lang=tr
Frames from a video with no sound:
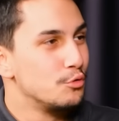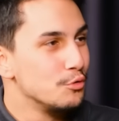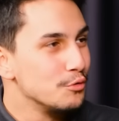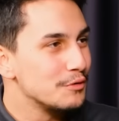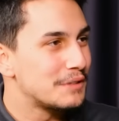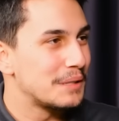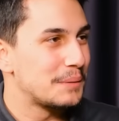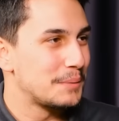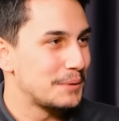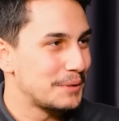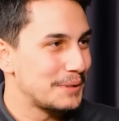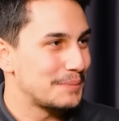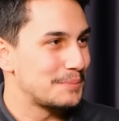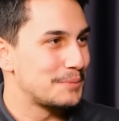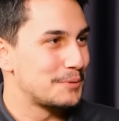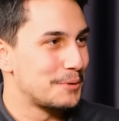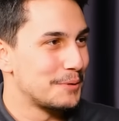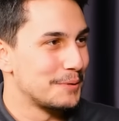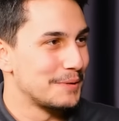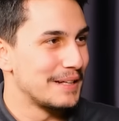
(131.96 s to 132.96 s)
Dün tam olarak
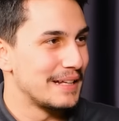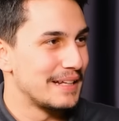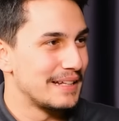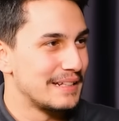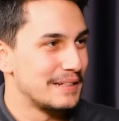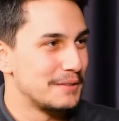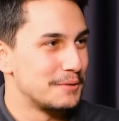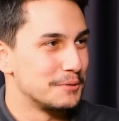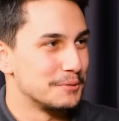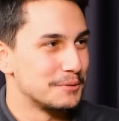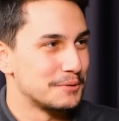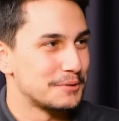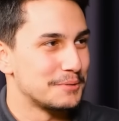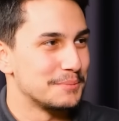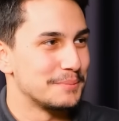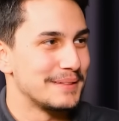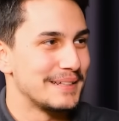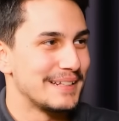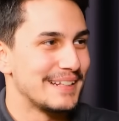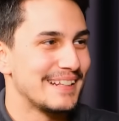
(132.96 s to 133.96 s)
bu konuyla ilgili
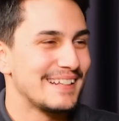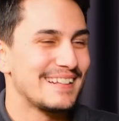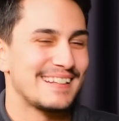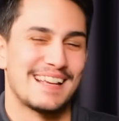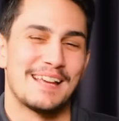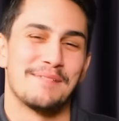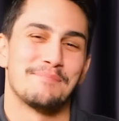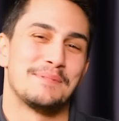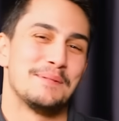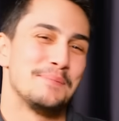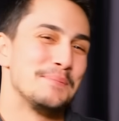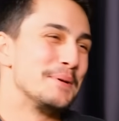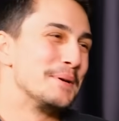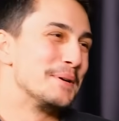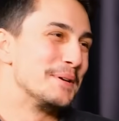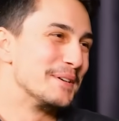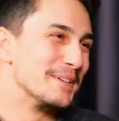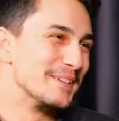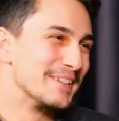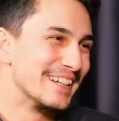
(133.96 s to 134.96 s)
konuştum biriyle. Hep
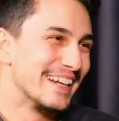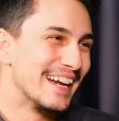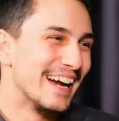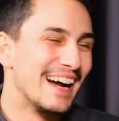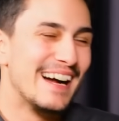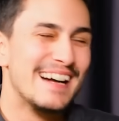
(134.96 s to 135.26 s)
böyle olur ya.